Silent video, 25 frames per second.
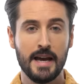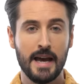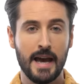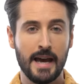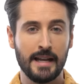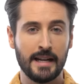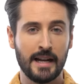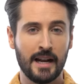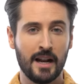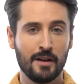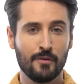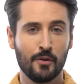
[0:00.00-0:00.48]

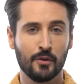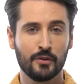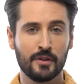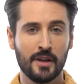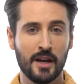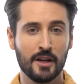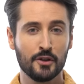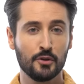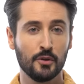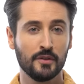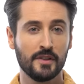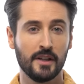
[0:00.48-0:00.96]
Elle a
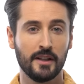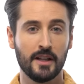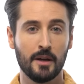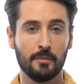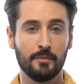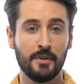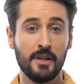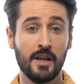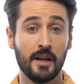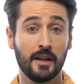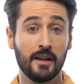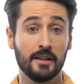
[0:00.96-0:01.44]
l'avantage de
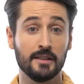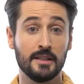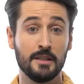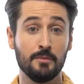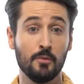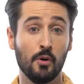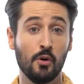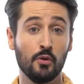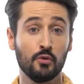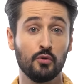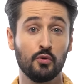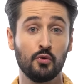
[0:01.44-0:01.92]
s'adapter à
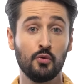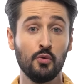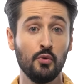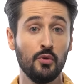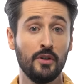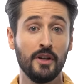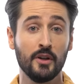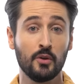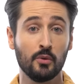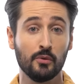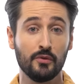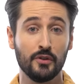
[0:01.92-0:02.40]
quasiment
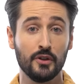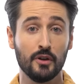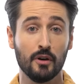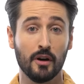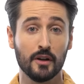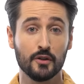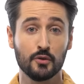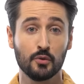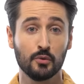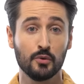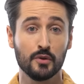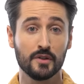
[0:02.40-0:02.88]
toutes les
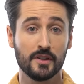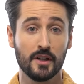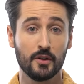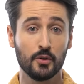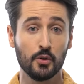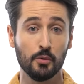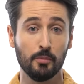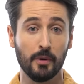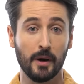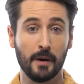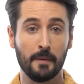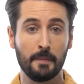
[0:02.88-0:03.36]
configurations de salle
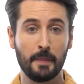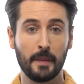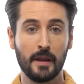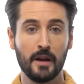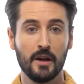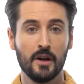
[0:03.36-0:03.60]
de bain.